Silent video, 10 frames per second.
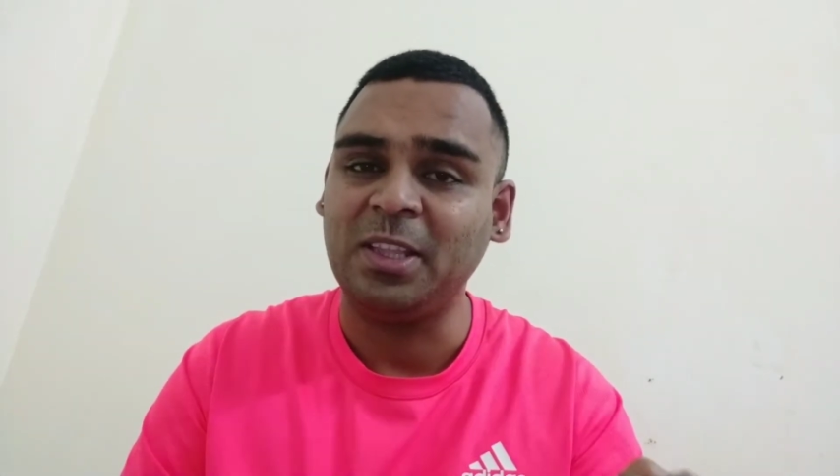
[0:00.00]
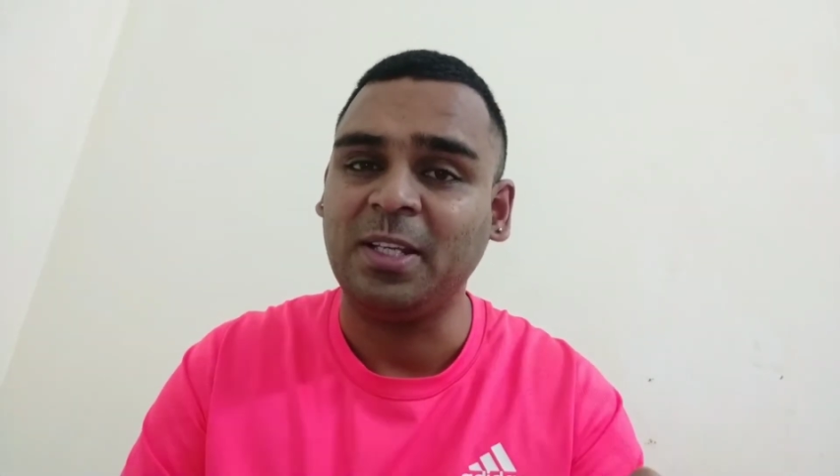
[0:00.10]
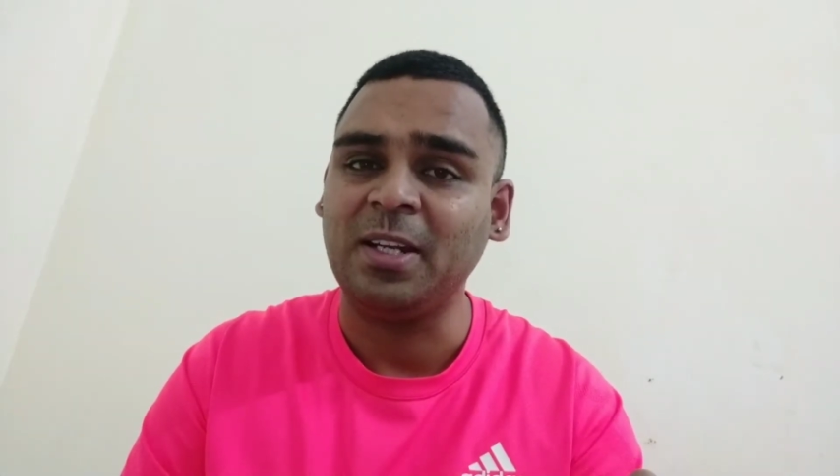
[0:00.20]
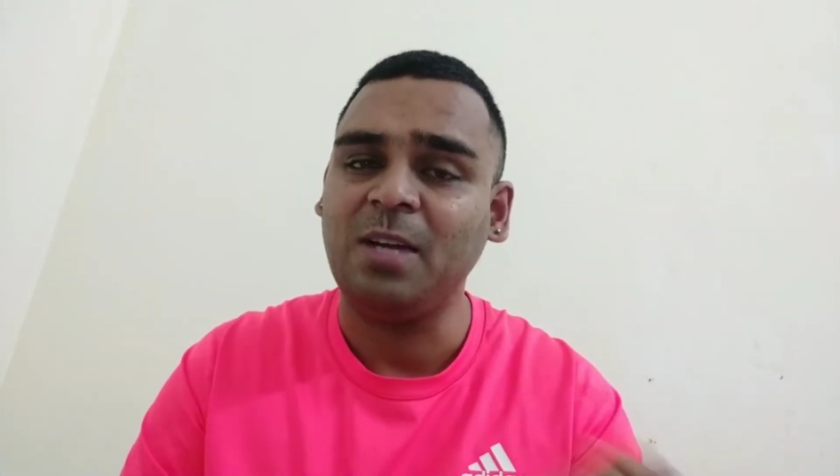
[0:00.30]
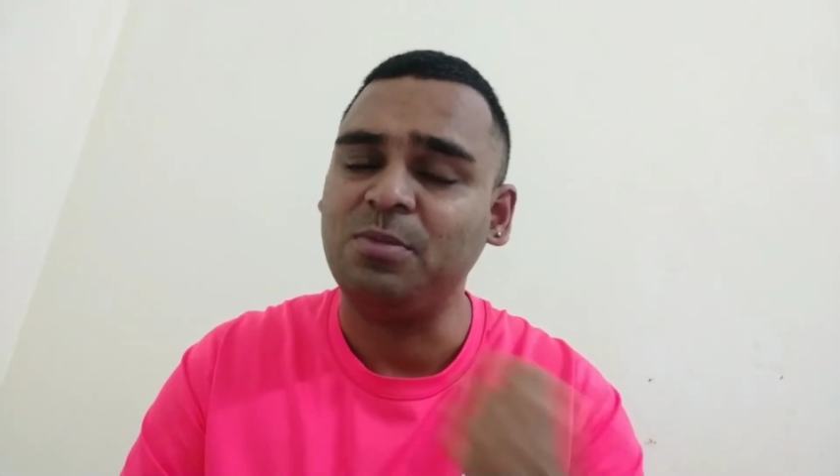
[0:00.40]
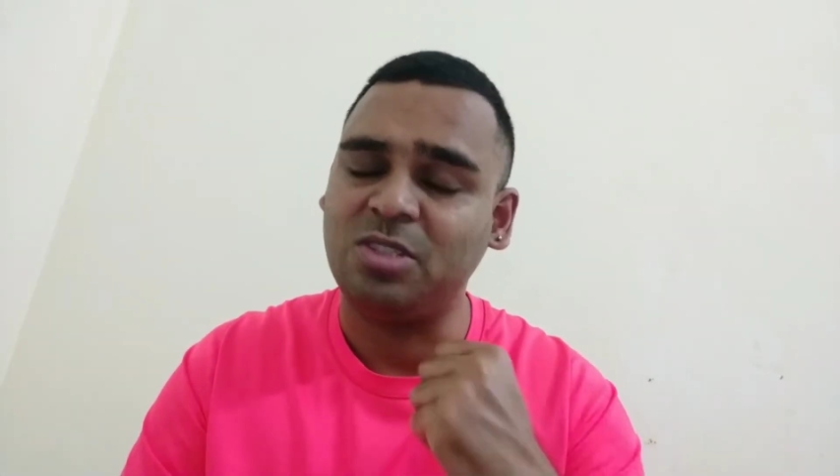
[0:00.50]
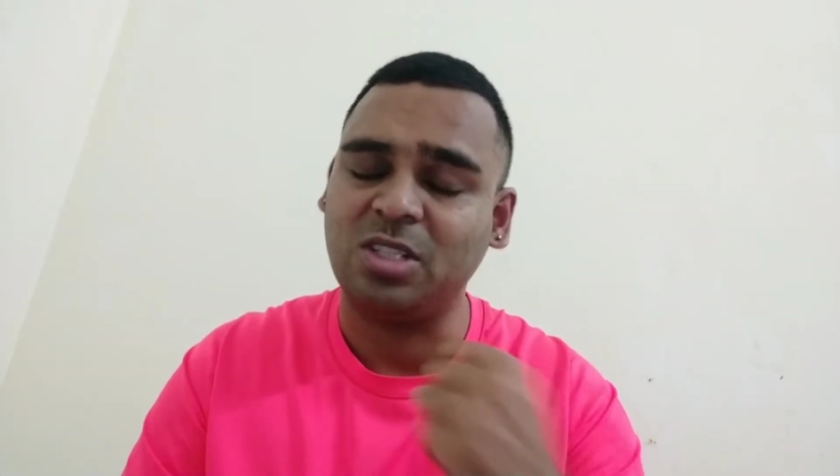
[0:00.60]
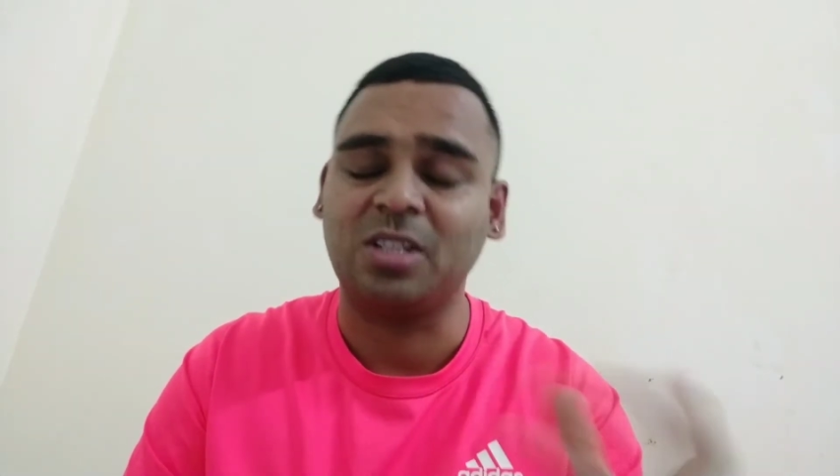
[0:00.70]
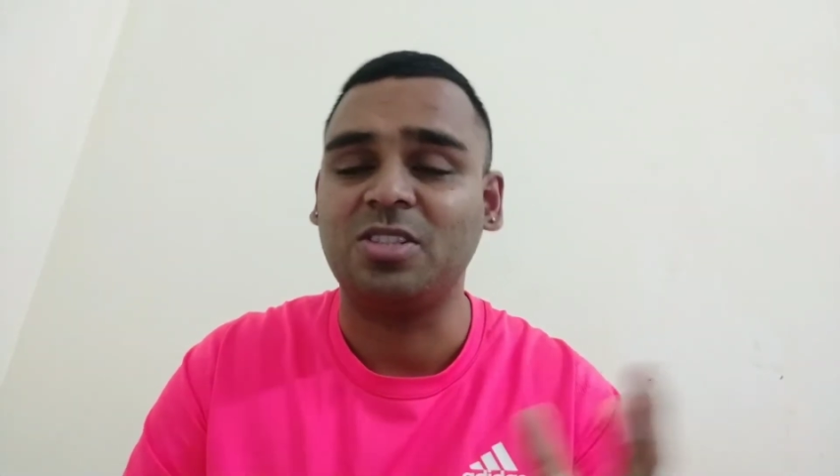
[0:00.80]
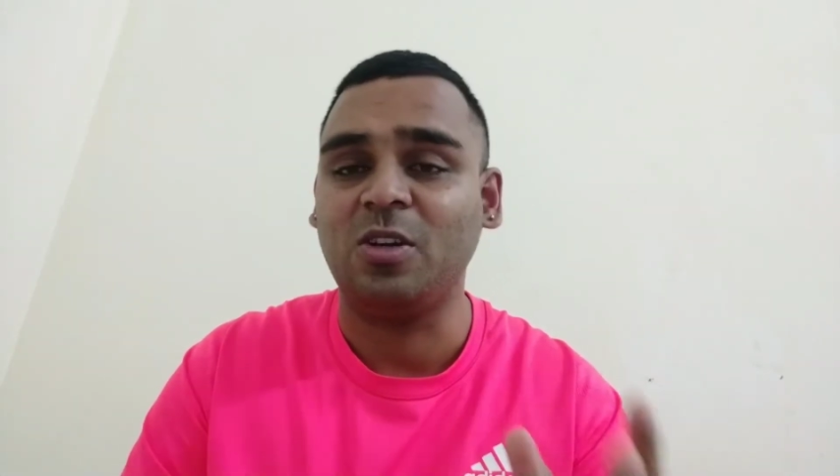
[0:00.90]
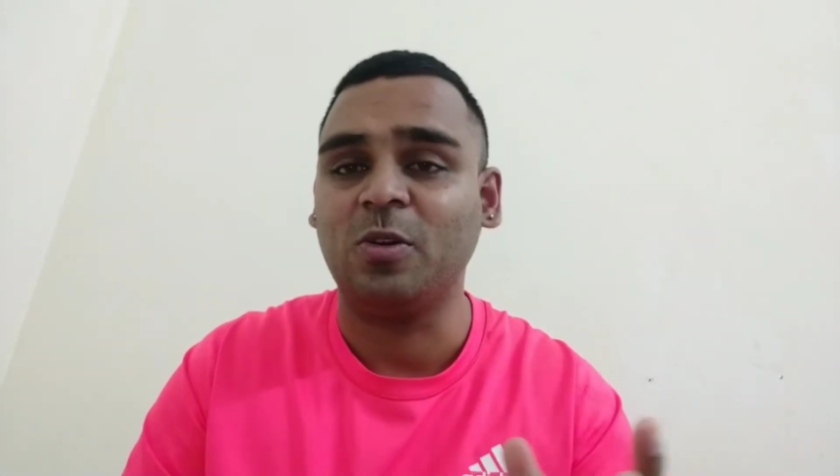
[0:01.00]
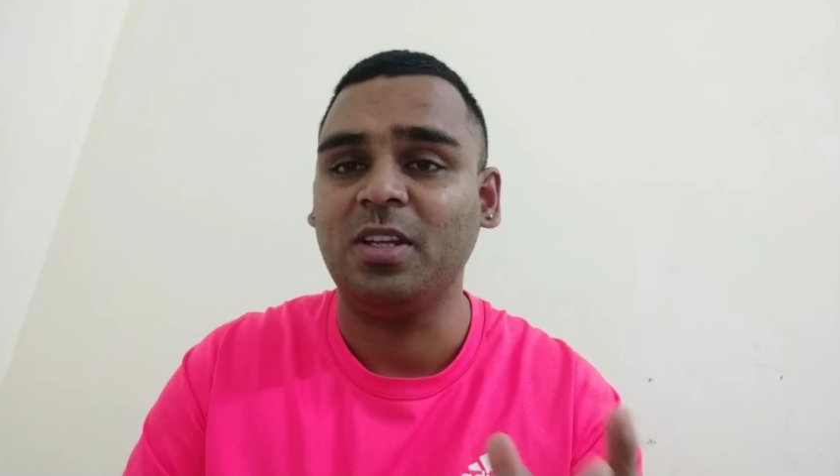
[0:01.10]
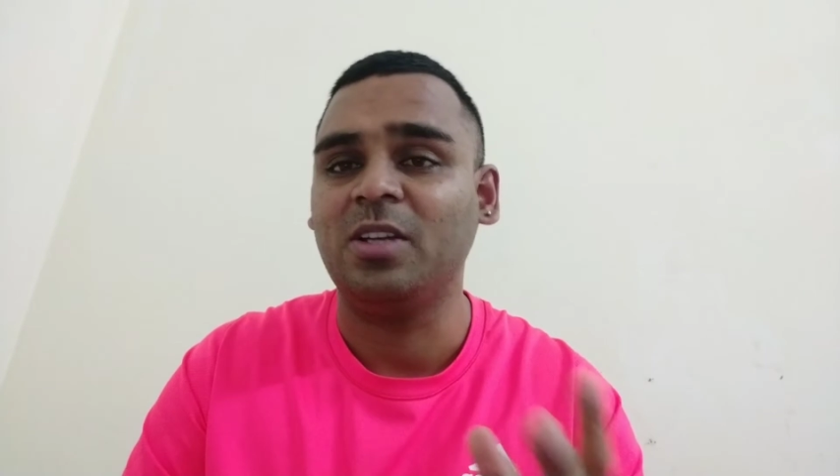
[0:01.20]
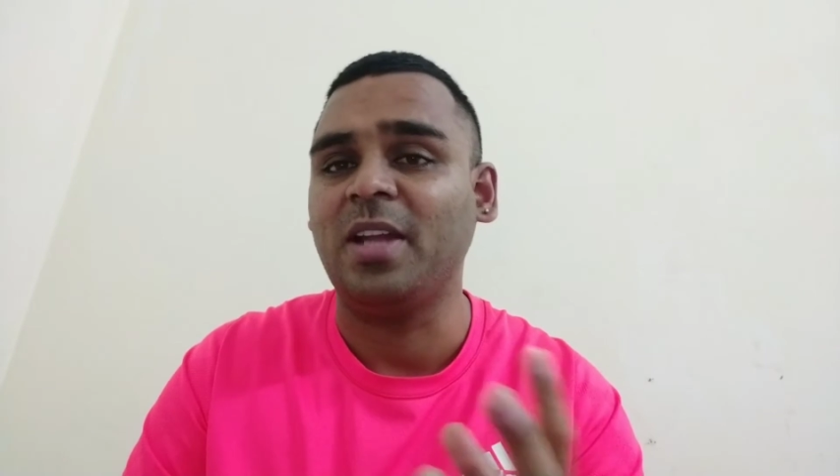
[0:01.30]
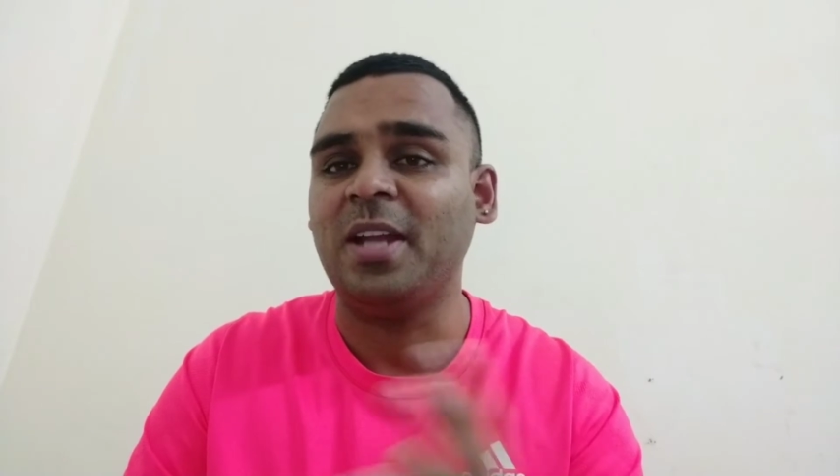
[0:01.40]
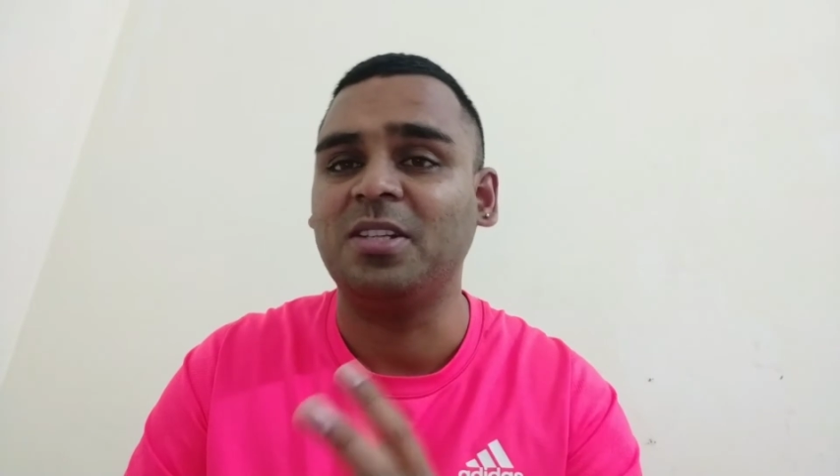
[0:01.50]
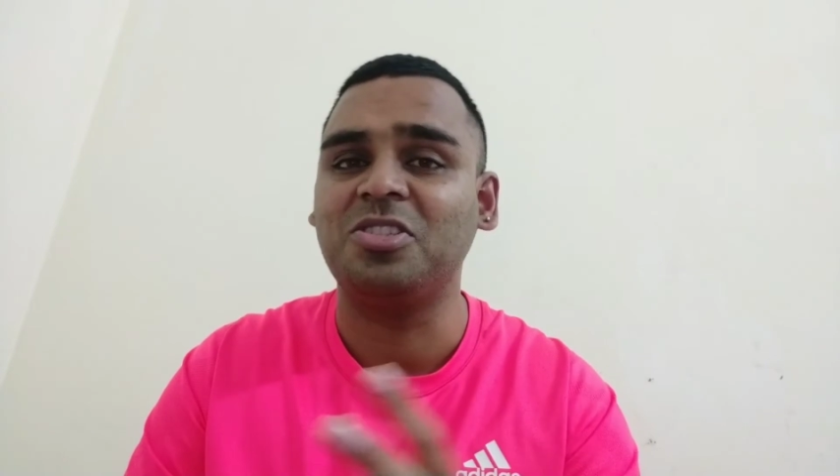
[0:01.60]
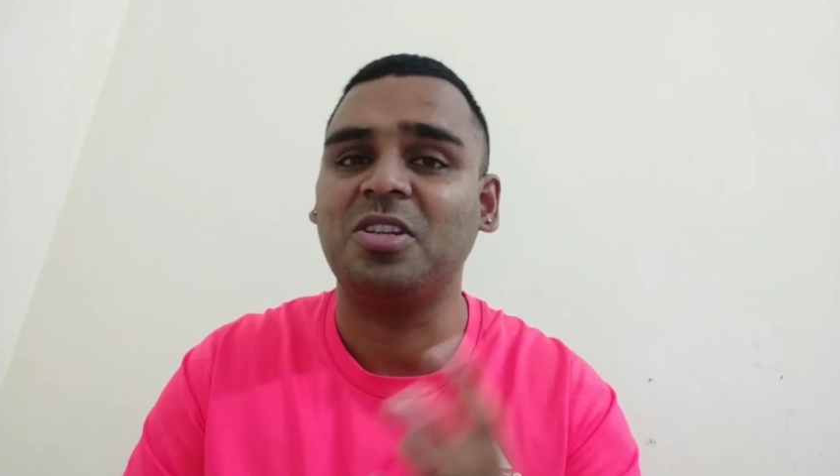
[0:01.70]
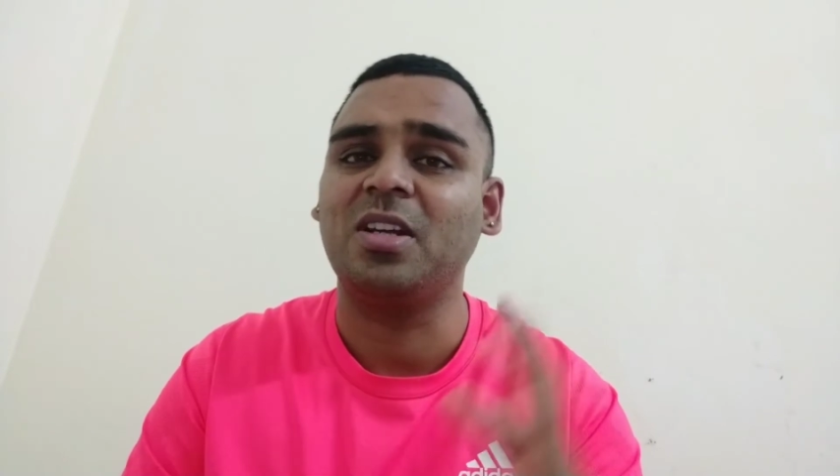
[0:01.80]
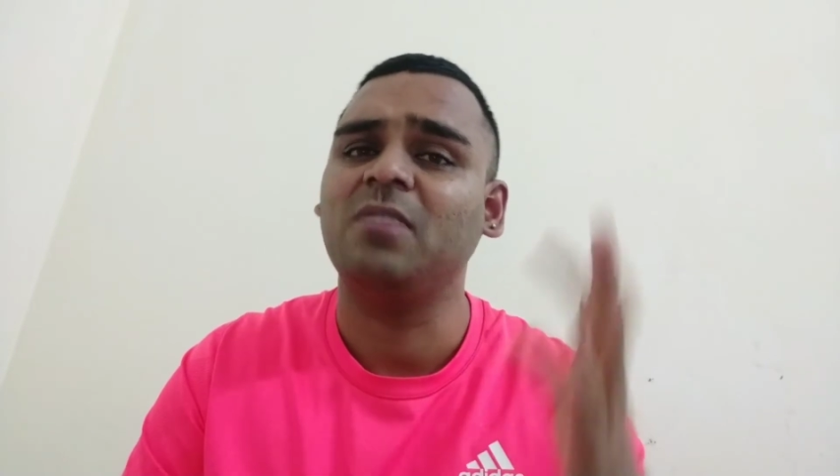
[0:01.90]
पीते ही ना आप जग जाओगे और
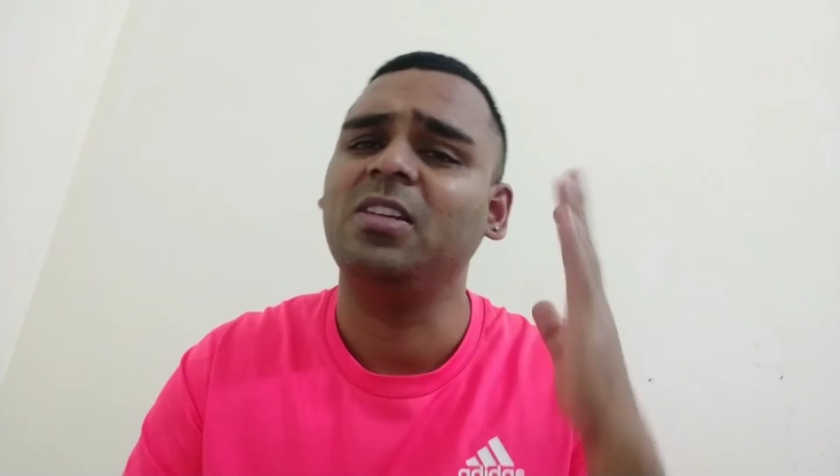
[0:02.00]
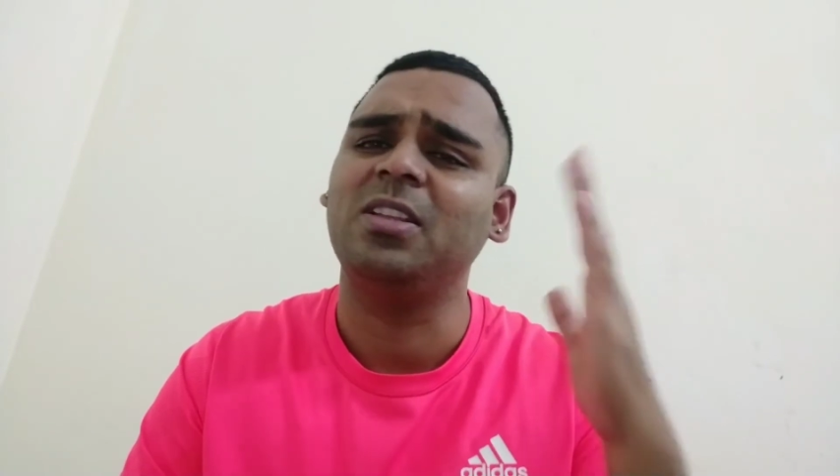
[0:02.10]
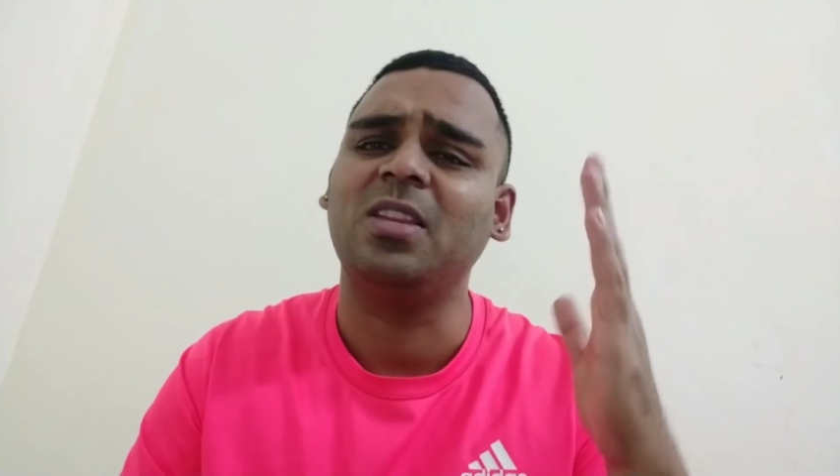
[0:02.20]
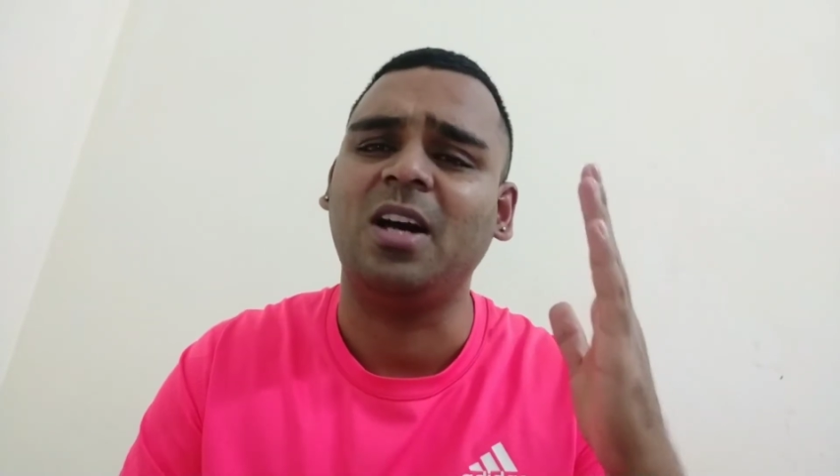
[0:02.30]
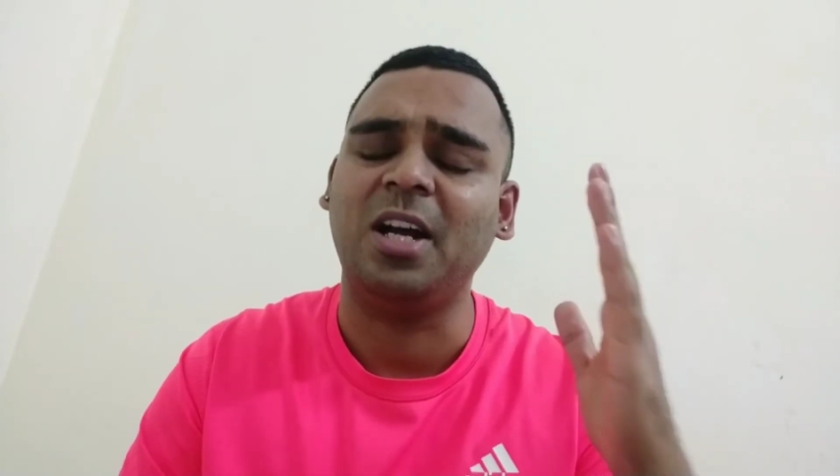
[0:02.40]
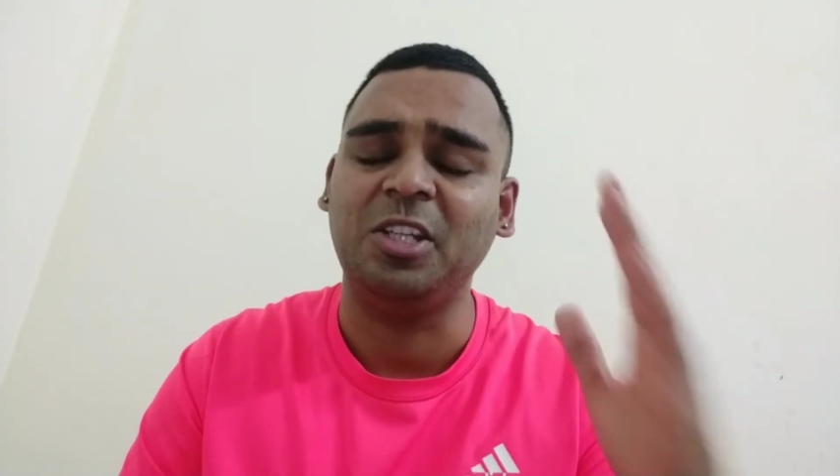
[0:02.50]
एनर्जी का लेवल इतना